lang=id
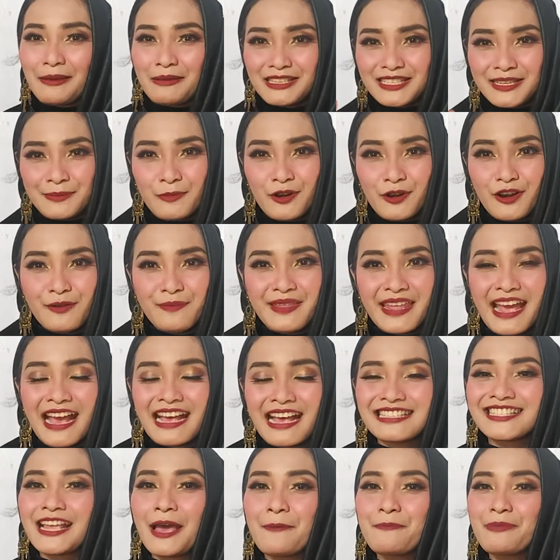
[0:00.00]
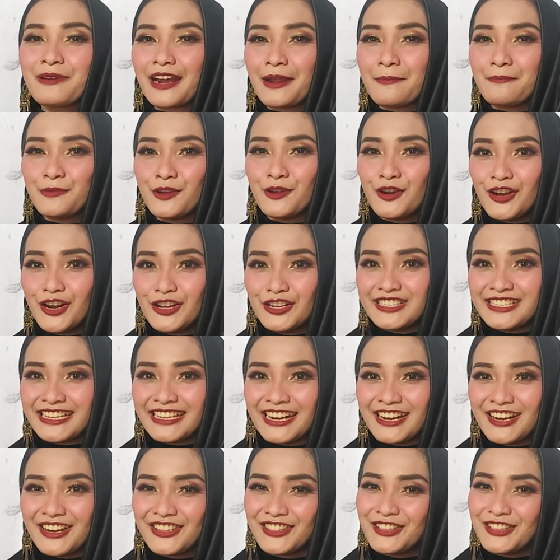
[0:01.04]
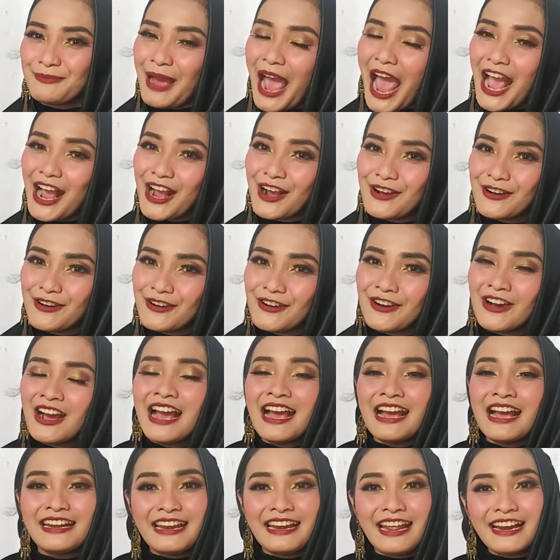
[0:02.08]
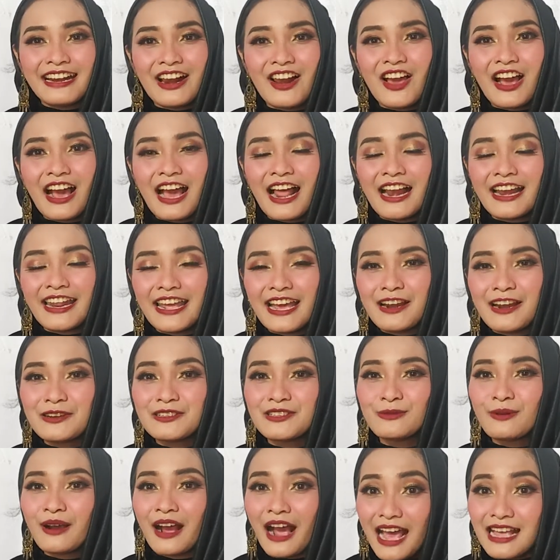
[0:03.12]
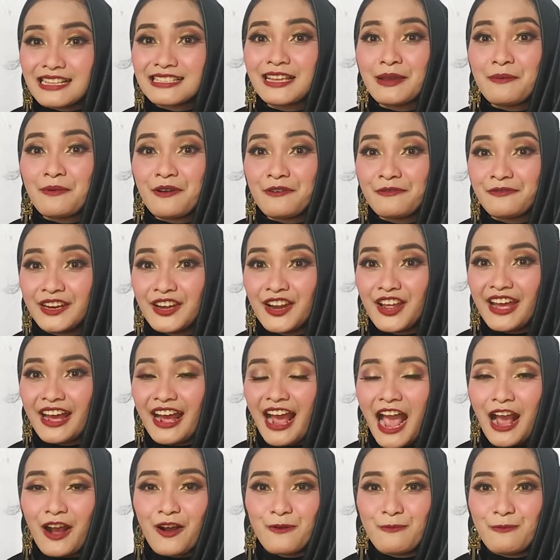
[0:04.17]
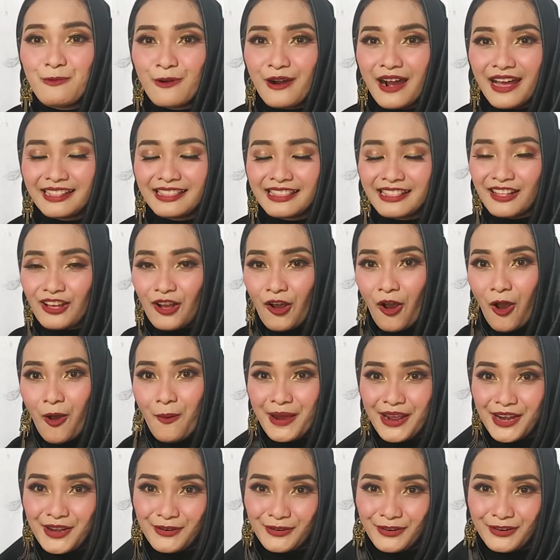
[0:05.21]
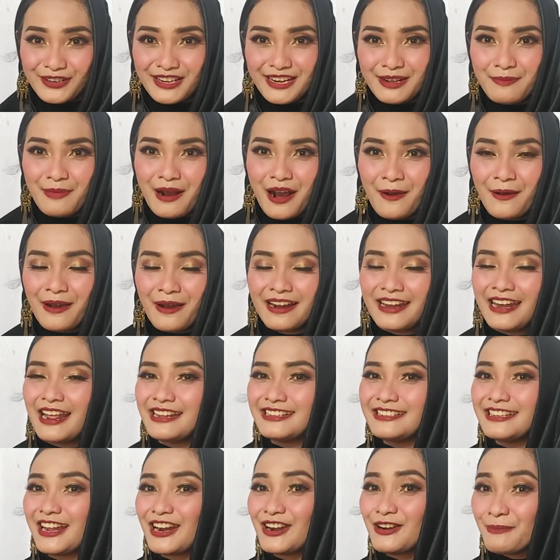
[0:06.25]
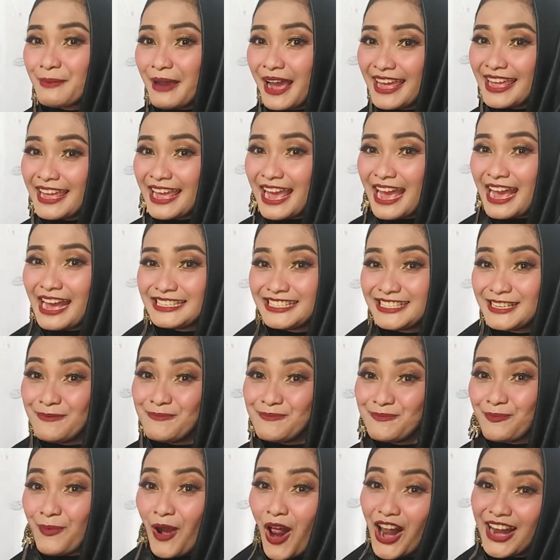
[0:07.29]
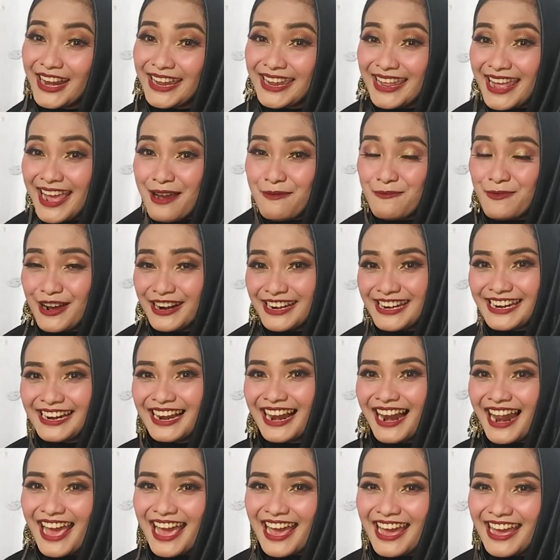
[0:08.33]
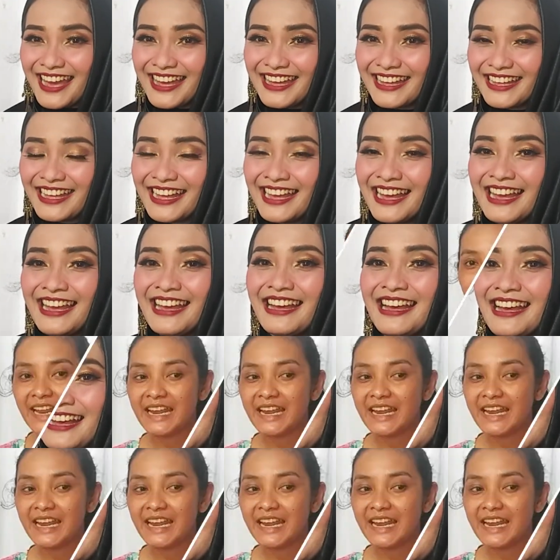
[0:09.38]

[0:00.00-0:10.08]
Tapi sebelumnya subscribe dulu channel YouTube aku dan kalau kalian suka sama video yang aku buat, komen dulu di bawah dan jangan lupa ya jempolnya buat di like.